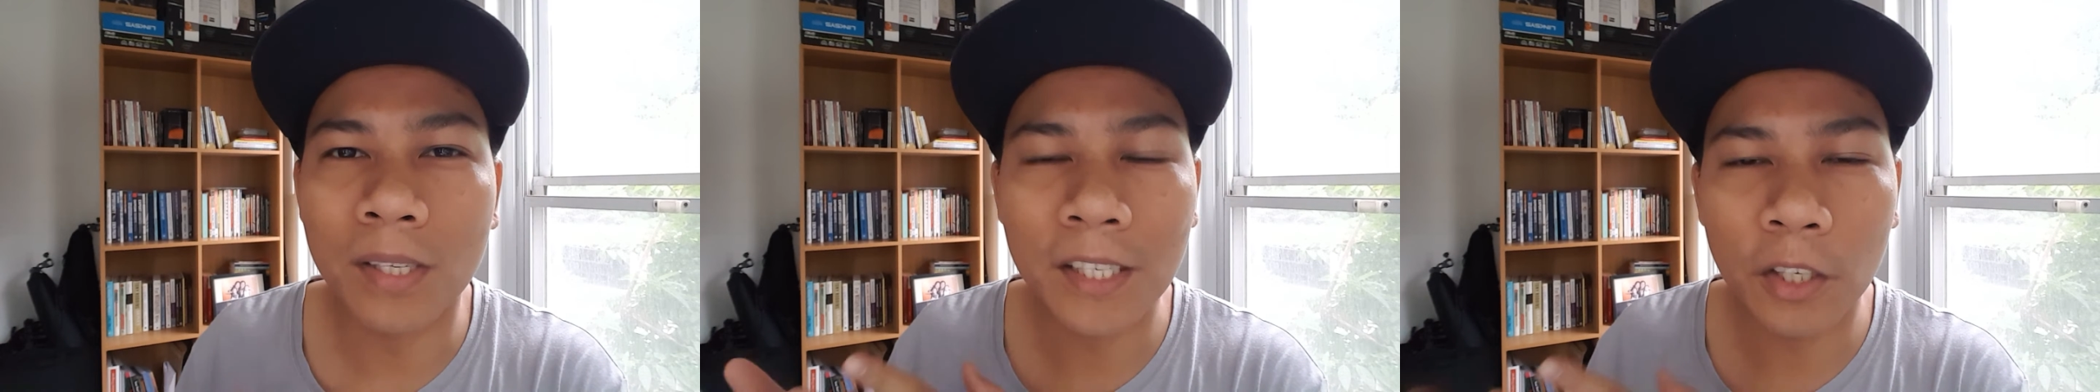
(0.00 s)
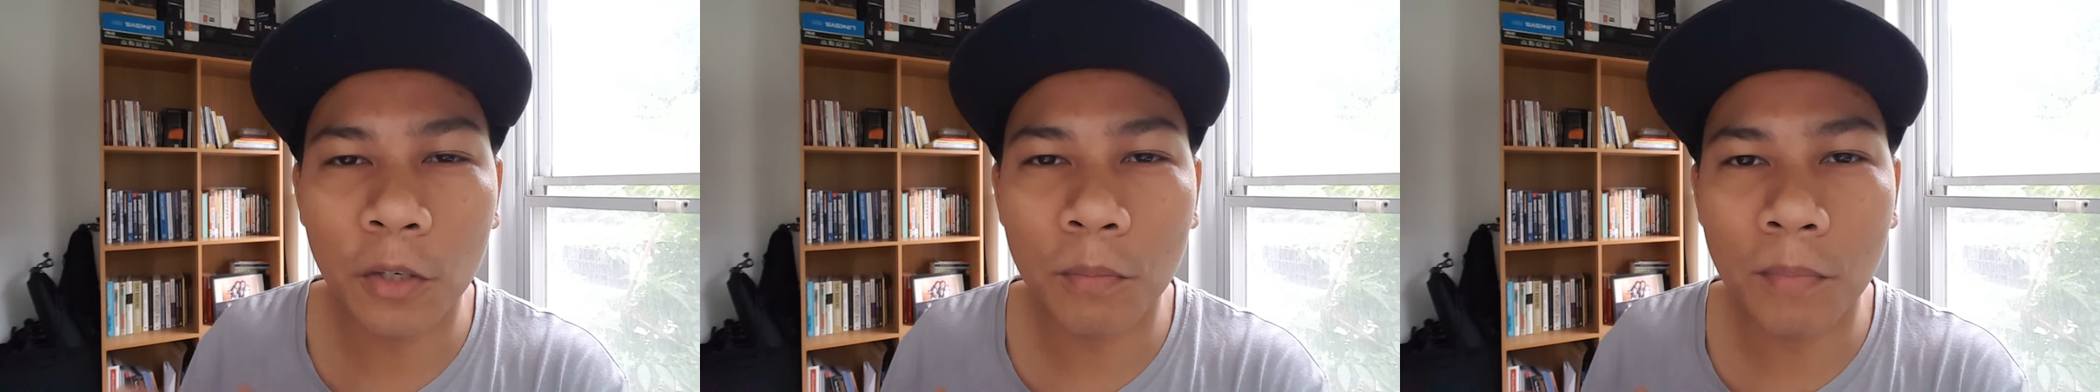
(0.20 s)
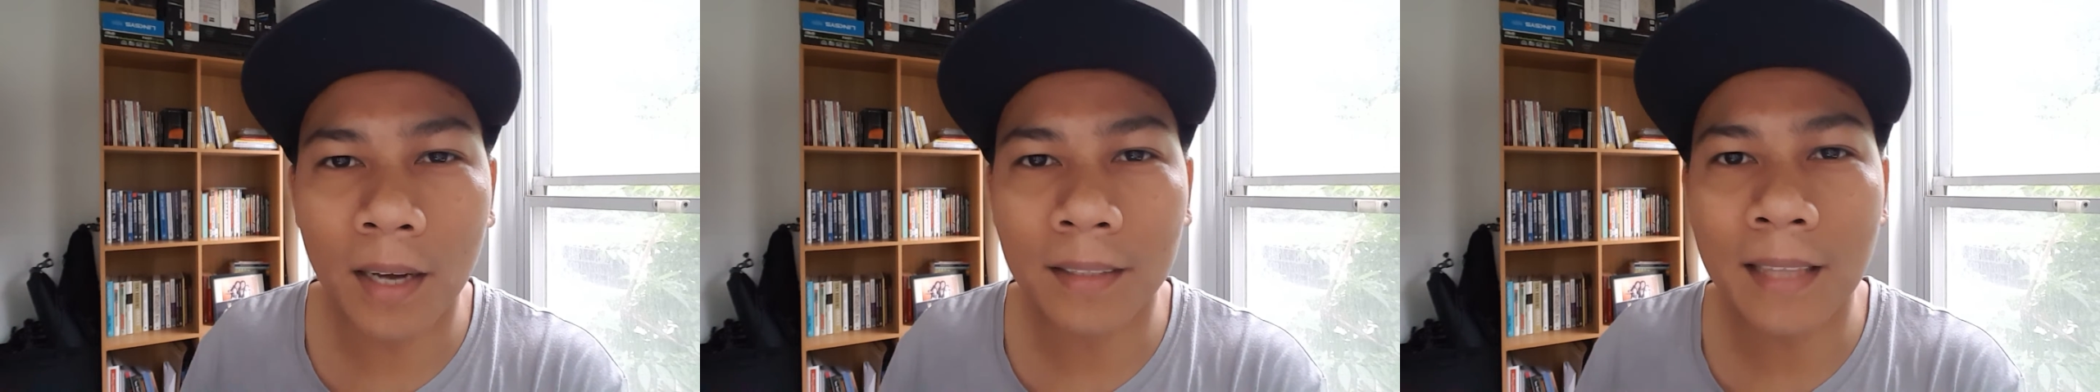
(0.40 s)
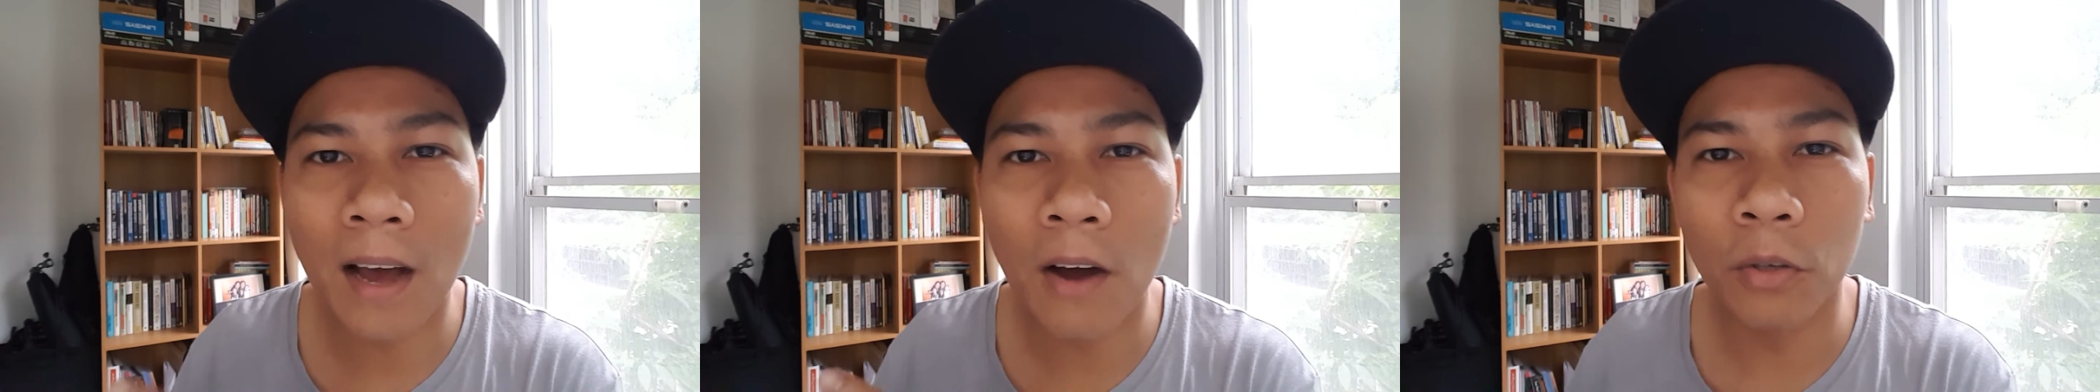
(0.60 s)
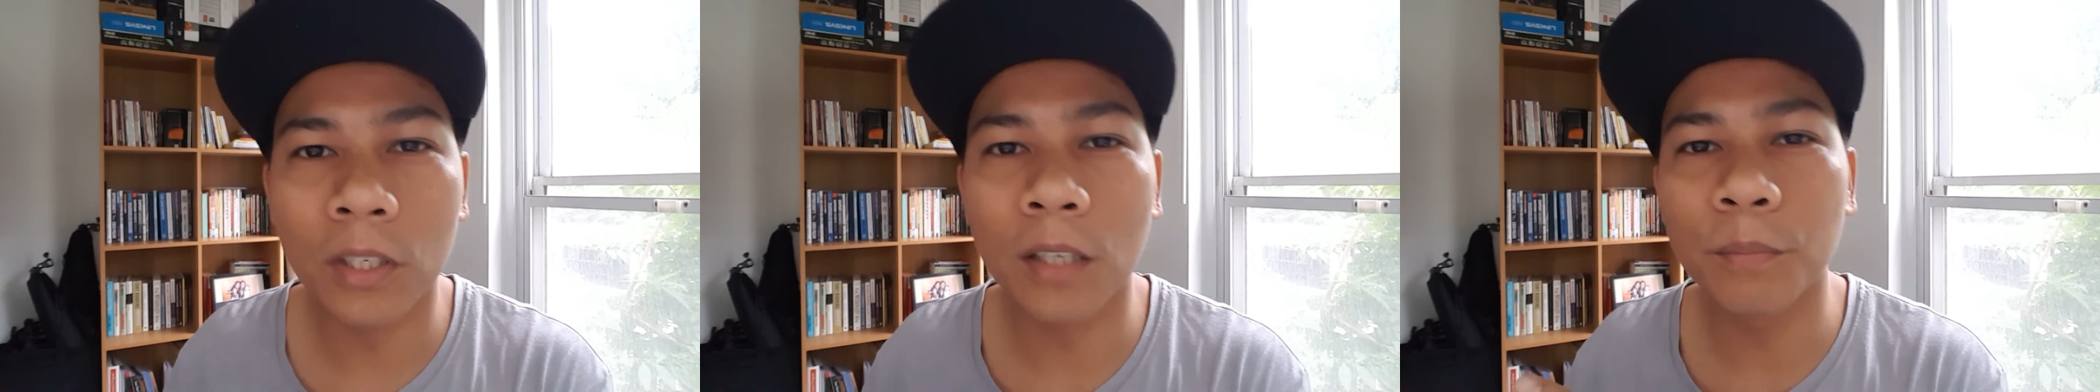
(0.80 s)
Sino yung mga
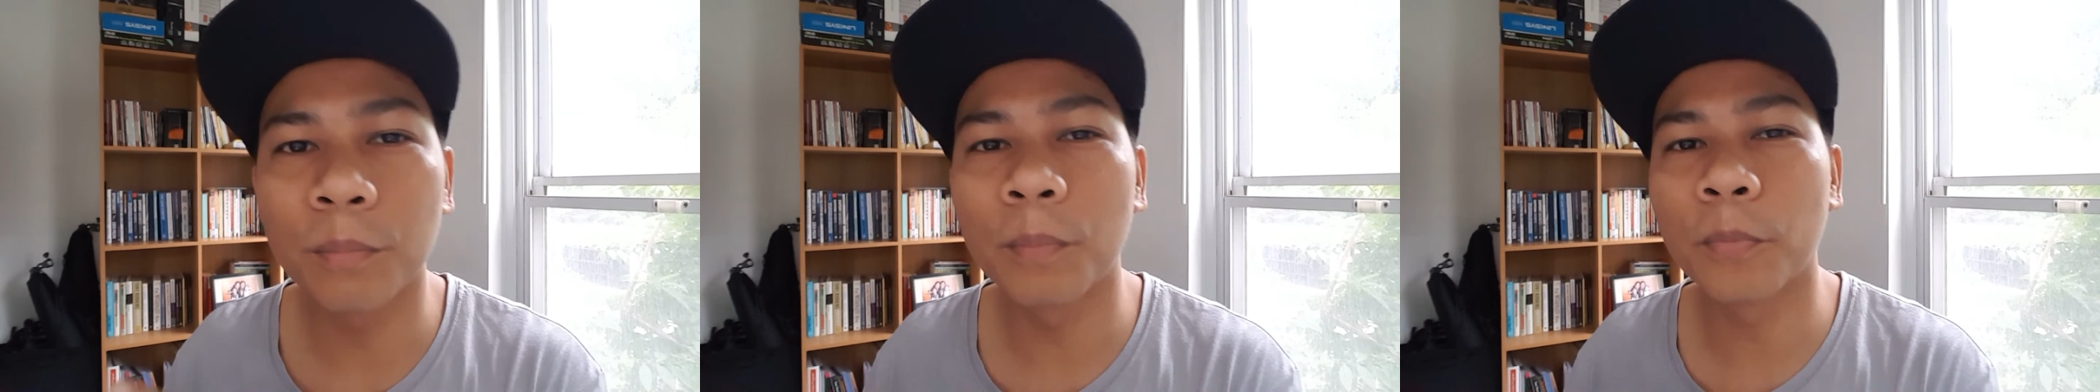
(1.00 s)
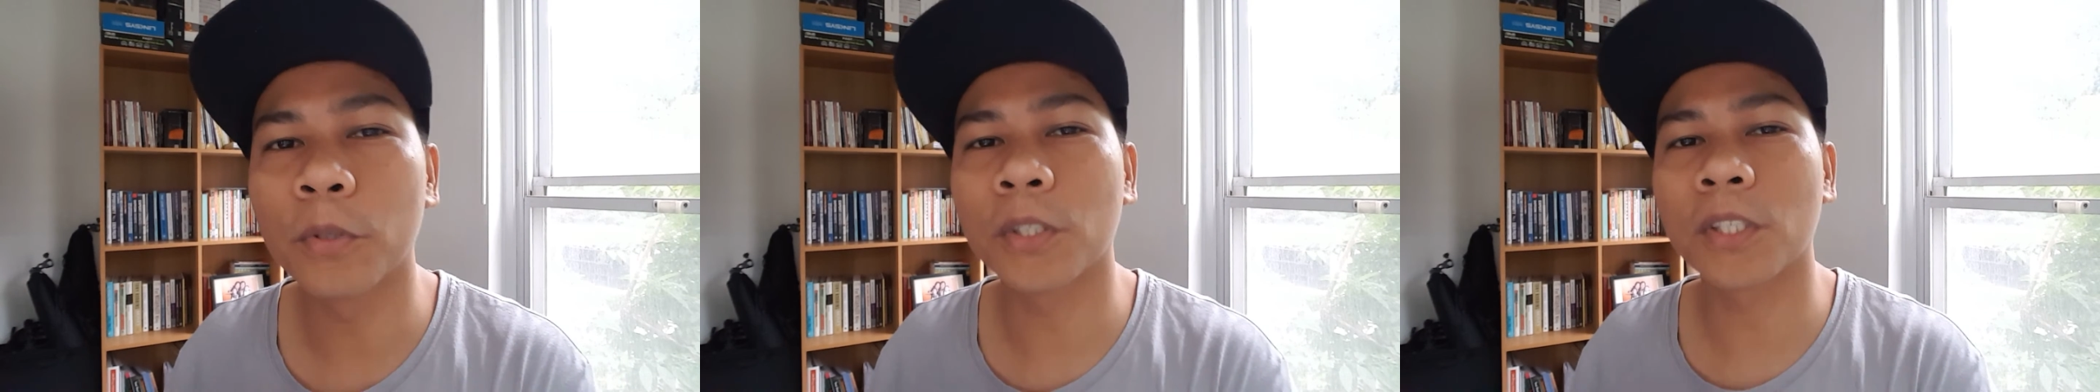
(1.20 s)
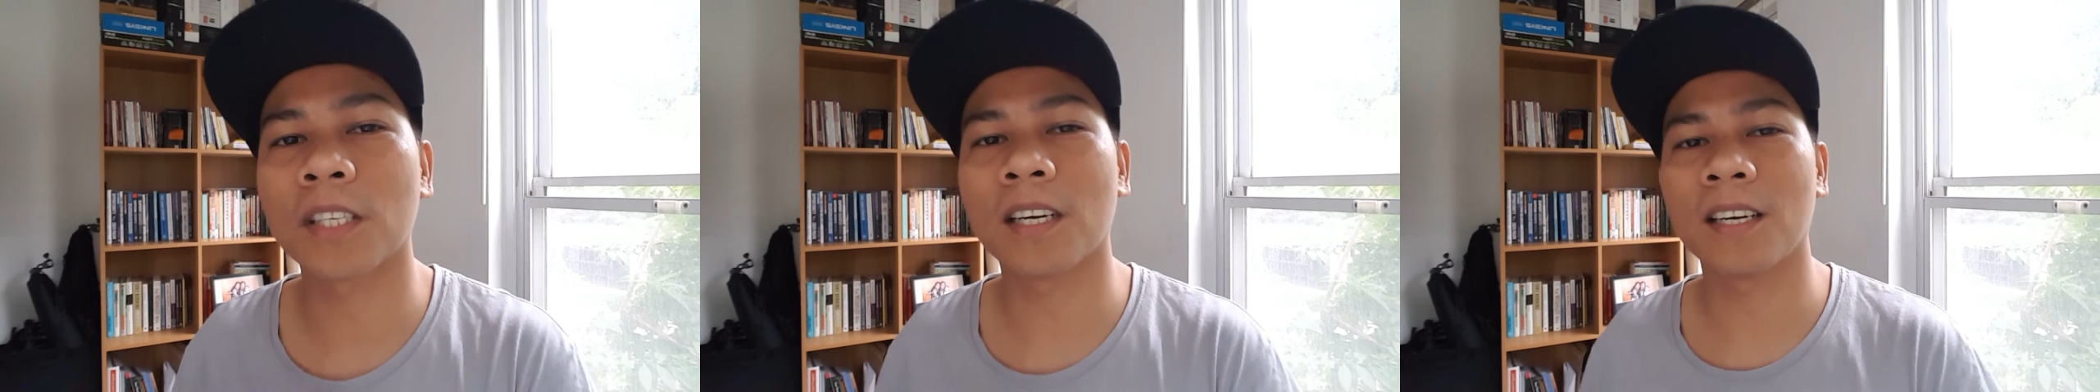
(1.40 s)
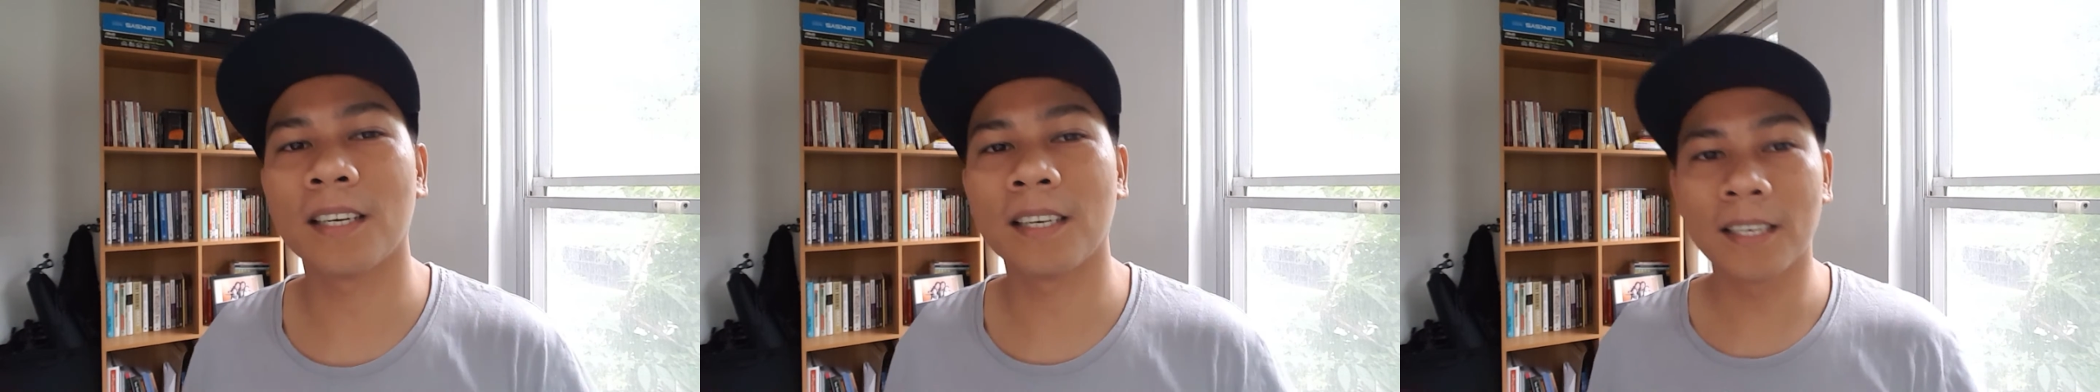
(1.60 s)
taong nagpupush